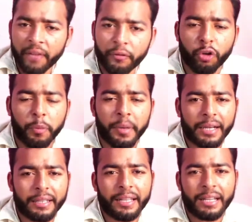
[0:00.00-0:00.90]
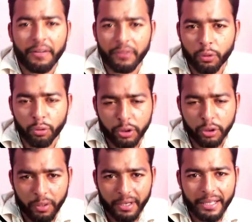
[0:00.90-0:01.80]
वीडियो बना के दे काफ़ी दिनों से
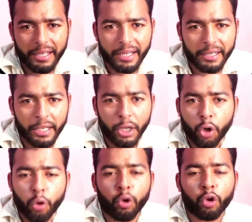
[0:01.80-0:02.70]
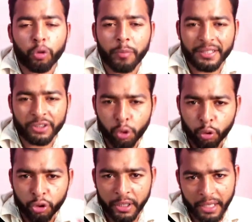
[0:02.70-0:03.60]
वो ट्राई कर रहे हैं उन्हें कोई बेस्ट
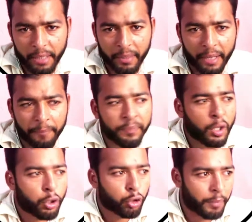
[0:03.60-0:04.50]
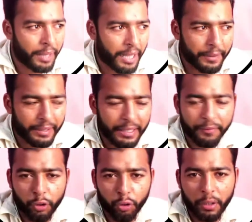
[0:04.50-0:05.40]
सोल्यूशन नहीं मिला तो मैं आपके लिए एक
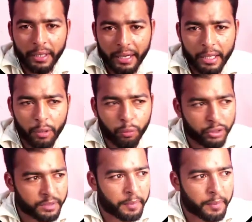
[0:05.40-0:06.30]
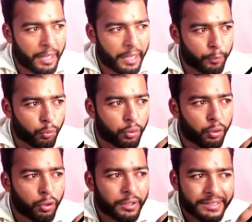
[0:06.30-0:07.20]
वीडियो लेकर आया हूँ जिसमें मैं आपको
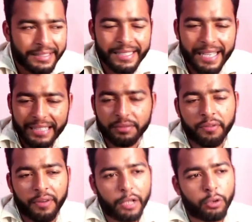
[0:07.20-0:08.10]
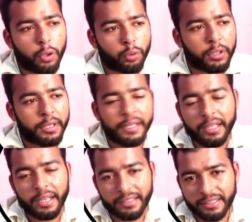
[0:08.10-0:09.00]
सी एस वी फाइल जो है उसे रीड
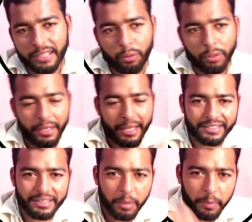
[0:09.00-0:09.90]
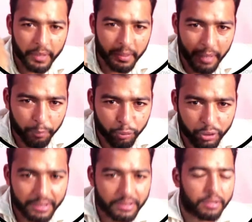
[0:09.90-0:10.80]
करना सिखाऊंगा कि एस पेज में आप उसे
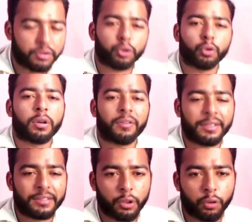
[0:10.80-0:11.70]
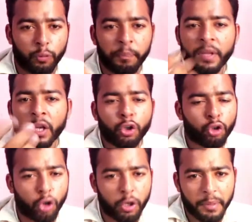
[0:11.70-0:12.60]
किस तरह से शो करवा सकते हो
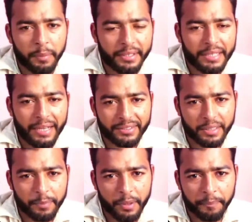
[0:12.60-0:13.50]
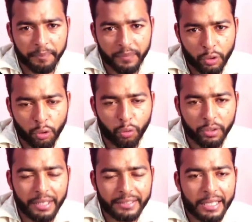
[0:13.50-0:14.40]
जो नॉर्मल मेरे जावास्क्रिप्ट के
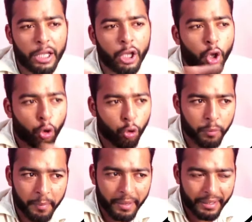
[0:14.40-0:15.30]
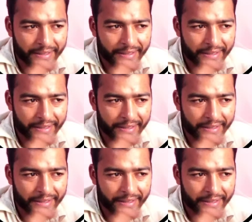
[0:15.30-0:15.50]
ट्यूटोरियल्स हैं उनमें मैंने